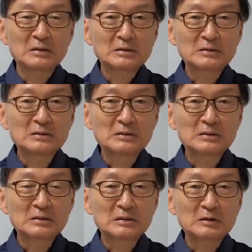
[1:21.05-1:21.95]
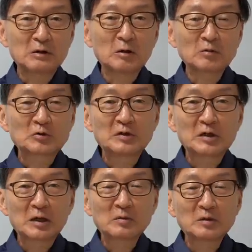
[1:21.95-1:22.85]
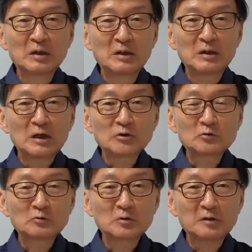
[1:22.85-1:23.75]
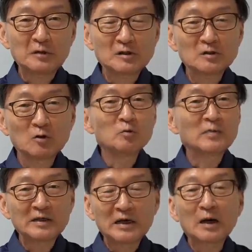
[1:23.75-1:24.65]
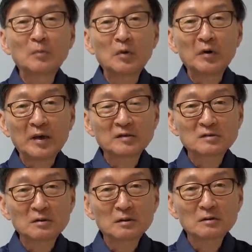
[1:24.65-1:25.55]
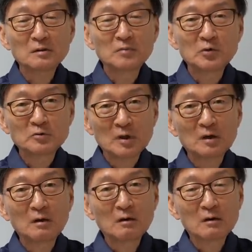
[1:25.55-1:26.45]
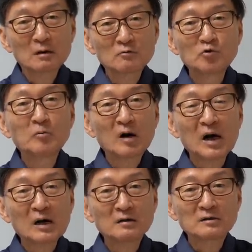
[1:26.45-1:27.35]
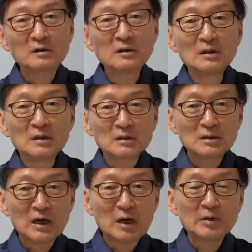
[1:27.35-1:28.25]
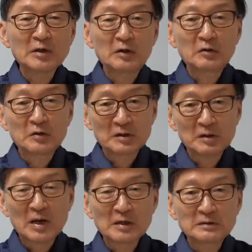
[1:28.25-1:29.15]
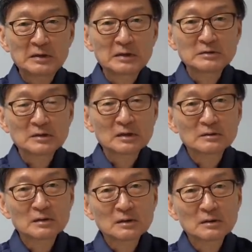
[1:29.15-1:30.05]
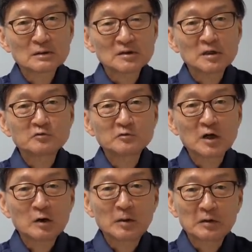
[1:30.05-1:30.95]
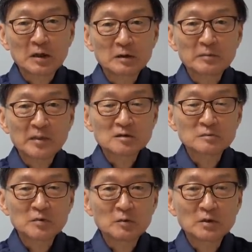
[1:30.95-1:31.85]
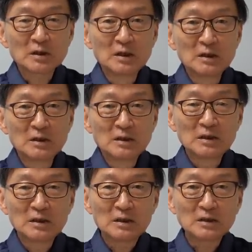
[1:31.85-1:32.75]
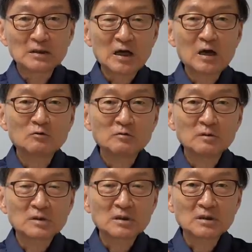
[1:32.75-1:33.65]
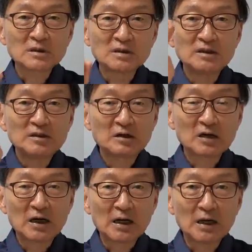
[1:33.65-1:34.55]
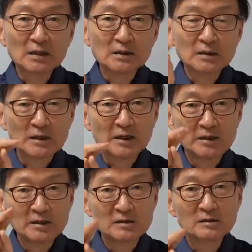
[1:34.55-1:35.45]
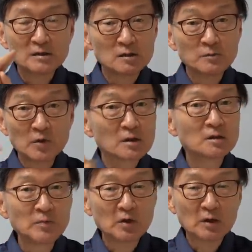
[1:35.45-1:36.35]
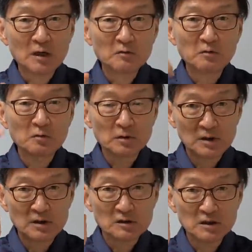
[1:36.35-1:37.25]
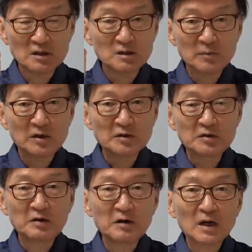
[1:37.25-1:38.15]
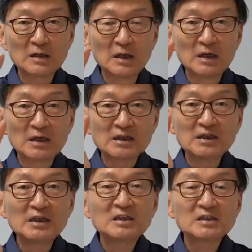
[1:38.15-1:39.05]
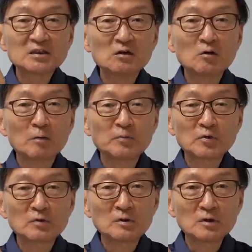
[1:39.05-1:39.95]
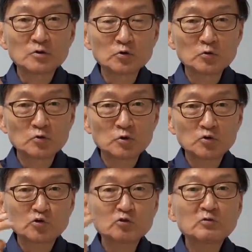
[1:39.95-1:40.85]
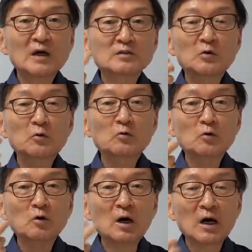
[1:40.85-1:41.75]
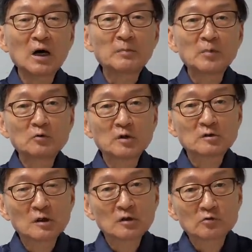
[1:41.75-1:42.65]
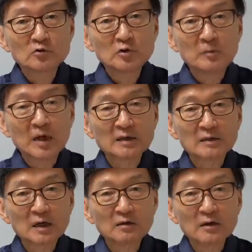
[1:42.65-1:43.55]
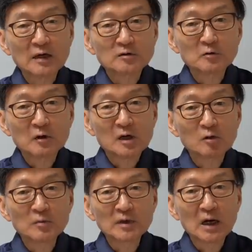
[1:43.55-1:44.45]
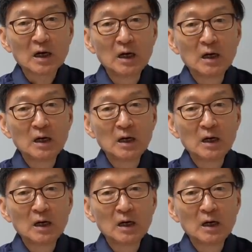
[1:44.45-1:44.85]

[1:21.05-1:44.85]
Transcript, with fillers: 그 결론부터 얘기하면 아, 중국이 굉장히 많이 양보했어요. 그 미국이 어, 굴복한 거죠. 그 합의 내용이 이렇게 많은데 이제 제일 중요한 것만 하나 좀 말씀드리면 어, 향후 그 2년간 그러니까 2020년 금년하고 2021 2년간 2천억 불을 중국이 추가적으로 아, 미국에서 수입하겠다고 약속을 한 겁니다.